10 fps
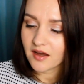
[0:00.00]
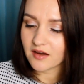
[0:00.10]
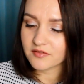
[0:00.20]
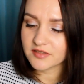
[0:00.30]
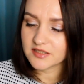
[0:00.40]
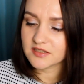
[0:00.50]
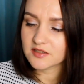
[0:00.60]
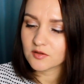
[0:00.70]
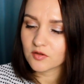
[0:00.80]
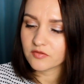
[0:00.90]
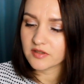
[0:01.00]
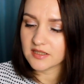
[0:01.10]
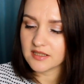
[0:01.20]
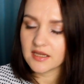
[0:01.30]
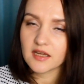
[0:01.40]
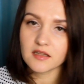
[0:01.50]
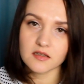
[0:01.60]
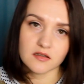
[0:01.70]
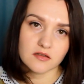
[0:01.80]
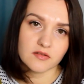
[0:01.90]
А, выйдет новый
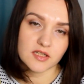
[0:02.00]
гель а,